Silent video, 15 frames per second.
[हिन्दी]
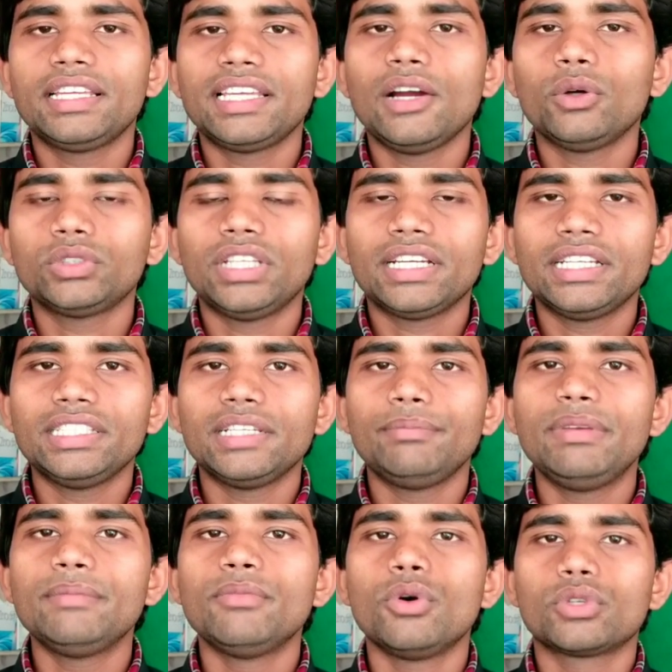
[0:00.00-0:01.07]
ये क्या होता है कि
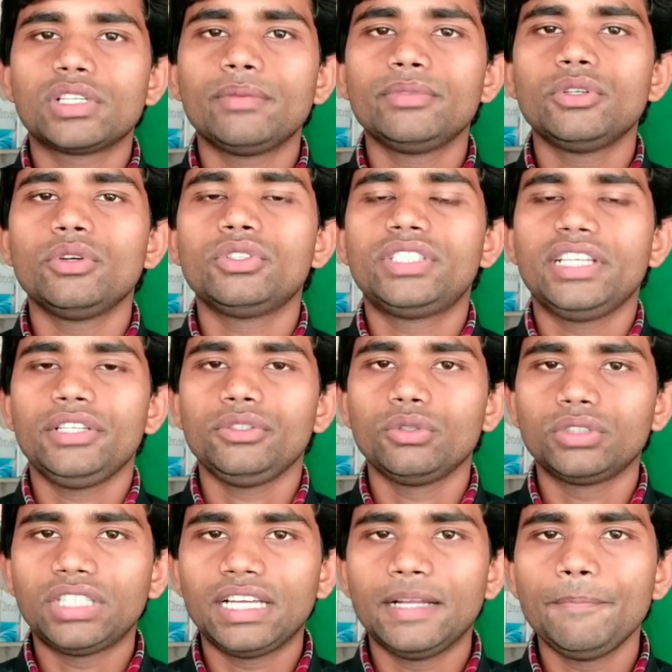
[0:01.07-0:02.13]
जब भी मौसम जो
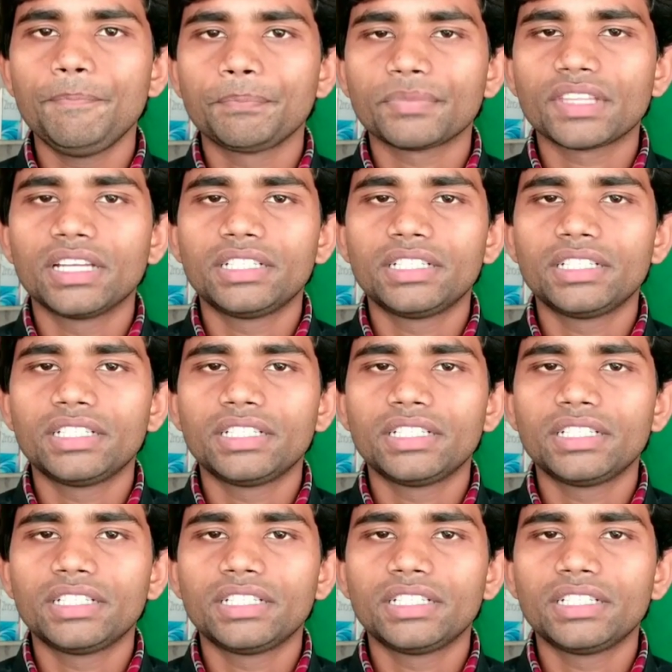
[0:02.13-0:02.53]
चेंज होता है